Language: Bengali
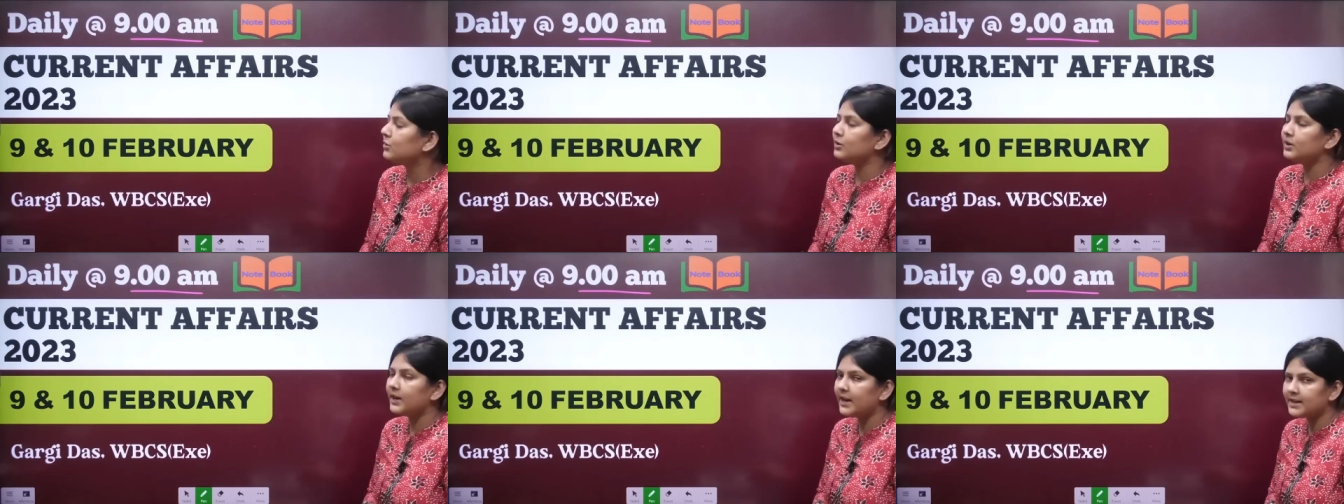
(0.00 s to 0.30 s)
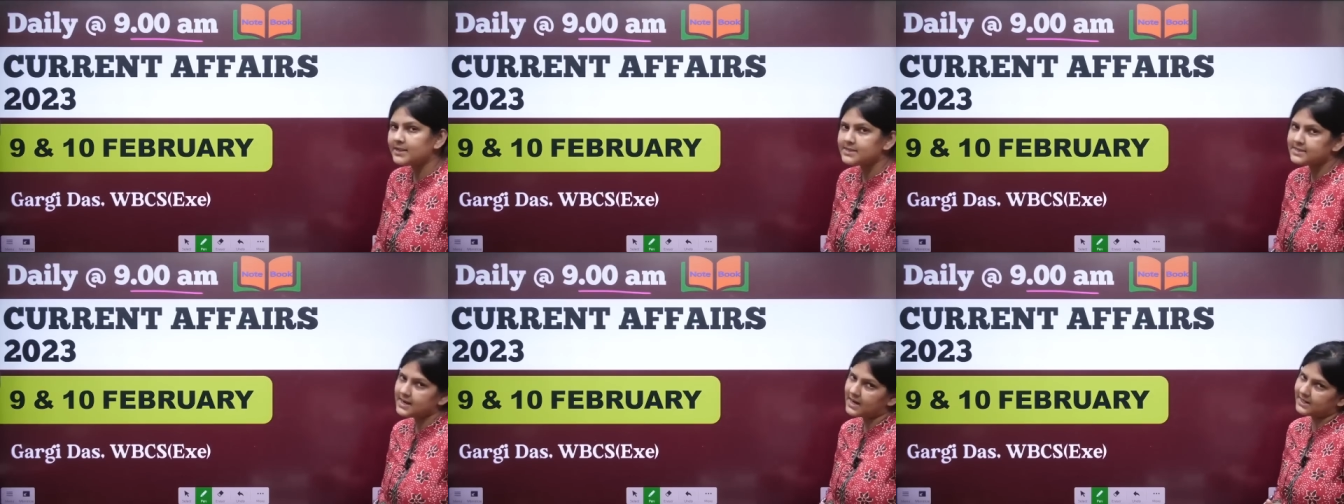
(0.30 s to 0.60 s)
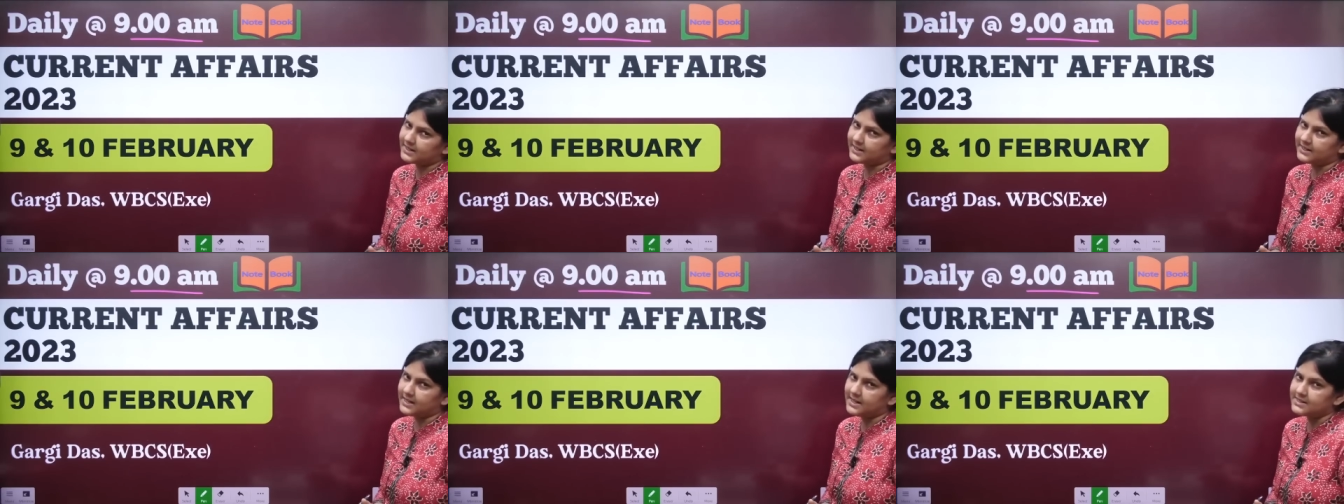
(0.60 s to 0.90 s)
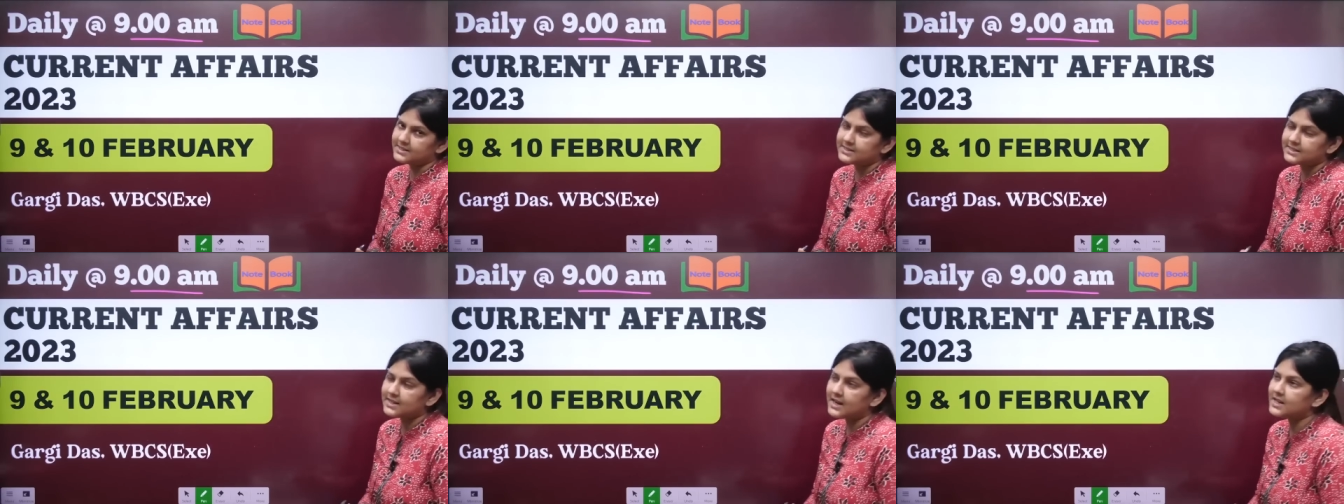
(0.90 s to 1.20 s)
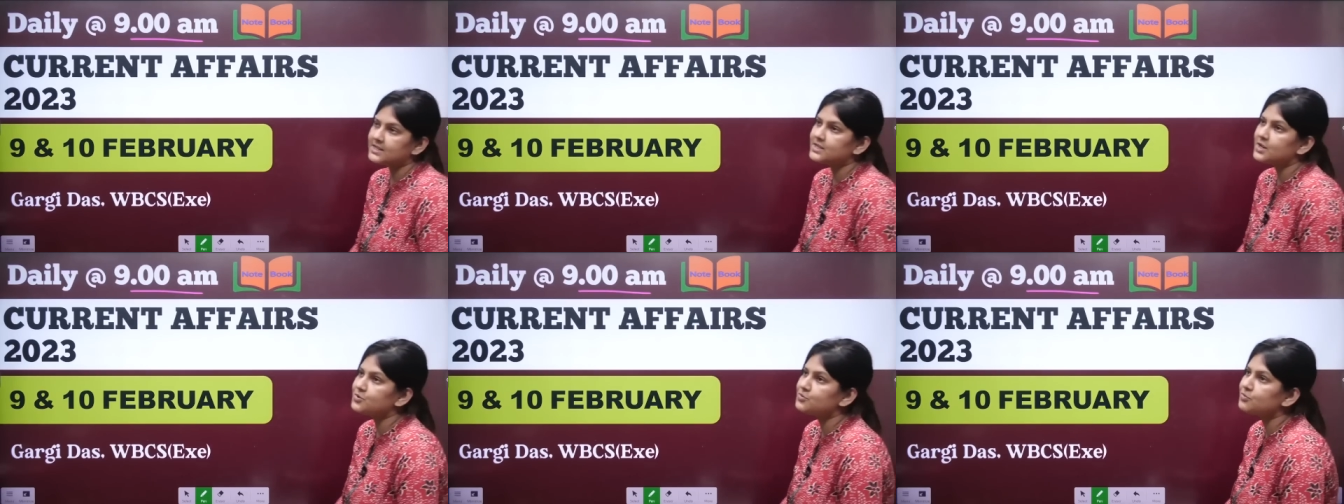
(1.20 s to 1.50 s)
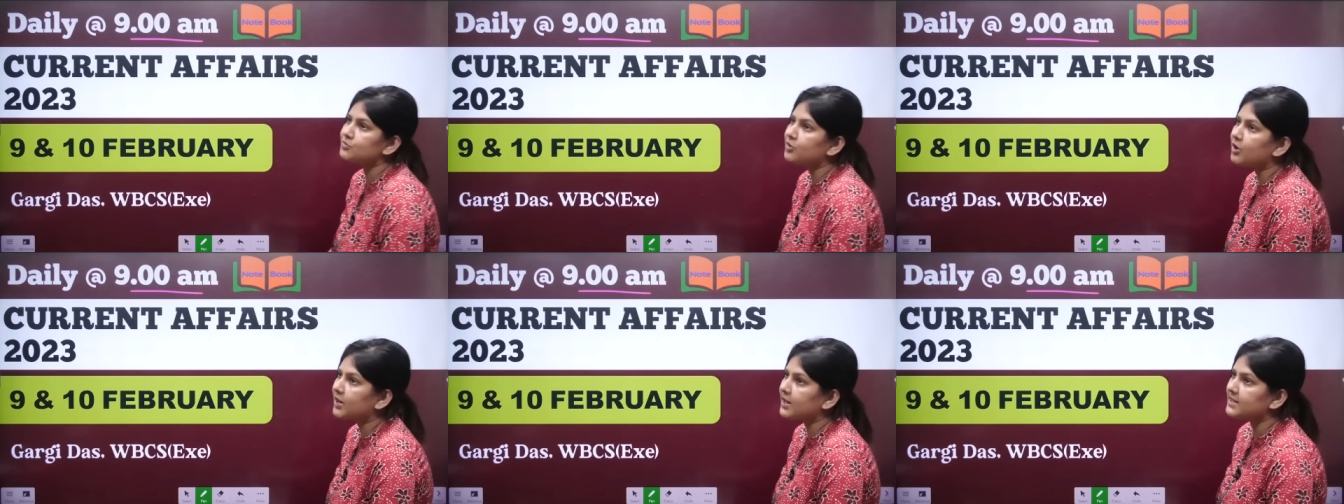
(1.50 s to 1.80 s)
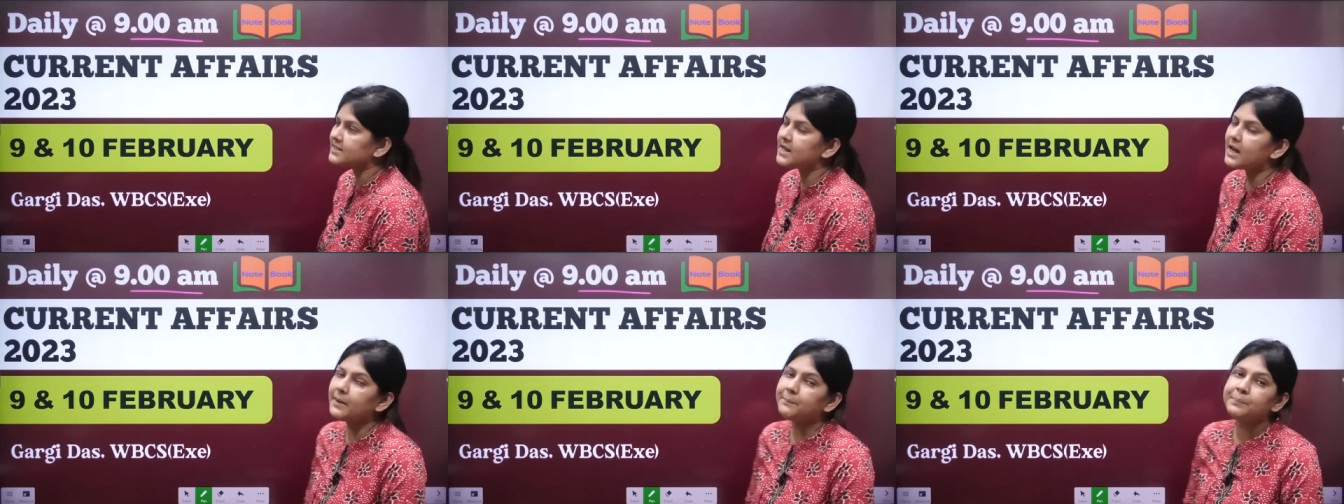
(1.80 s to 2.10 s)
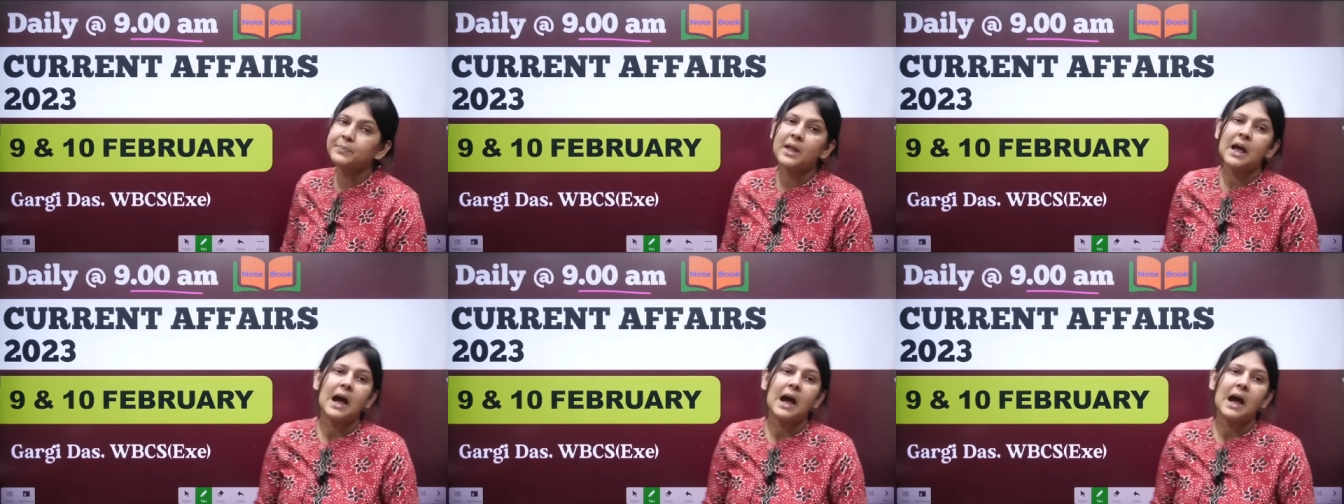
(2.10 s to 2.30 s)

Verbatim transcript: তো লেট স্টার্ট আ ক্লাস ক্লাসটা শুরু করা যাক